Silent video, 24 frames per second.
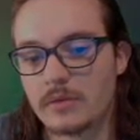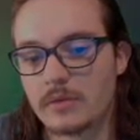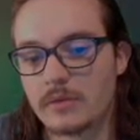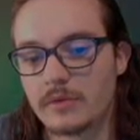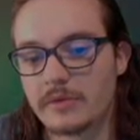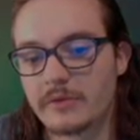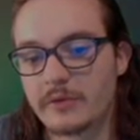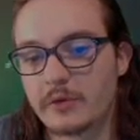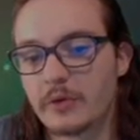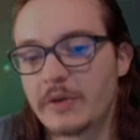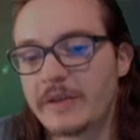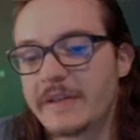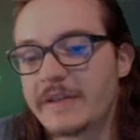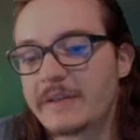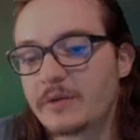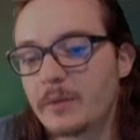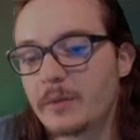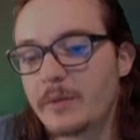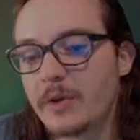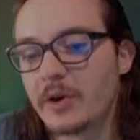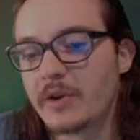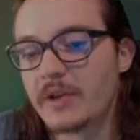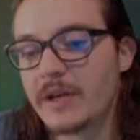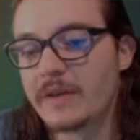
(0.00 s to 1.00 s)
ceux qui
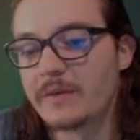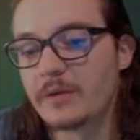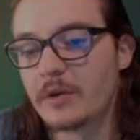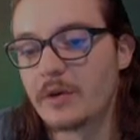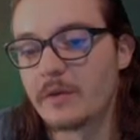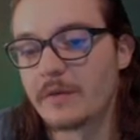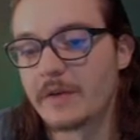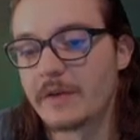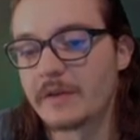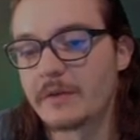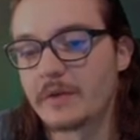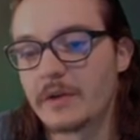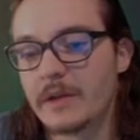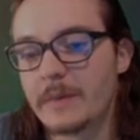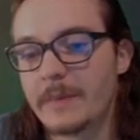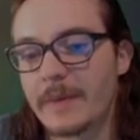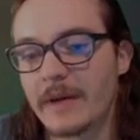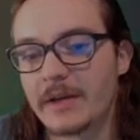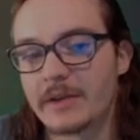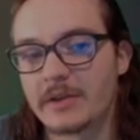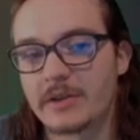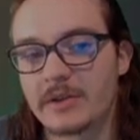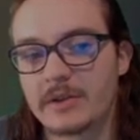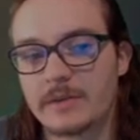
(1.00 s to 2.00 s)
sont mis en avant, en fait, sur les
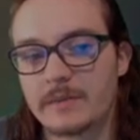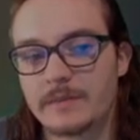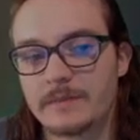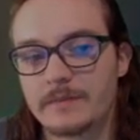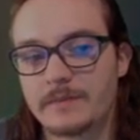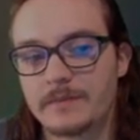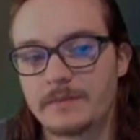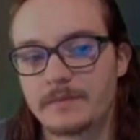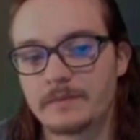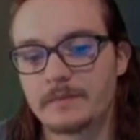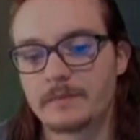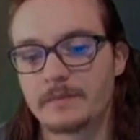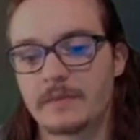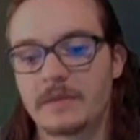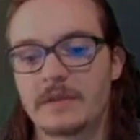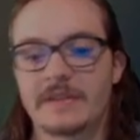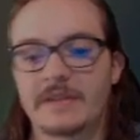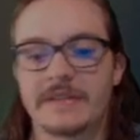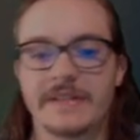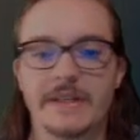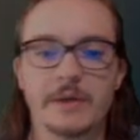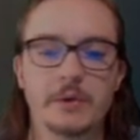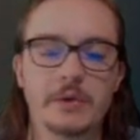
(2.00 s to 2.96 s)
pages. C'est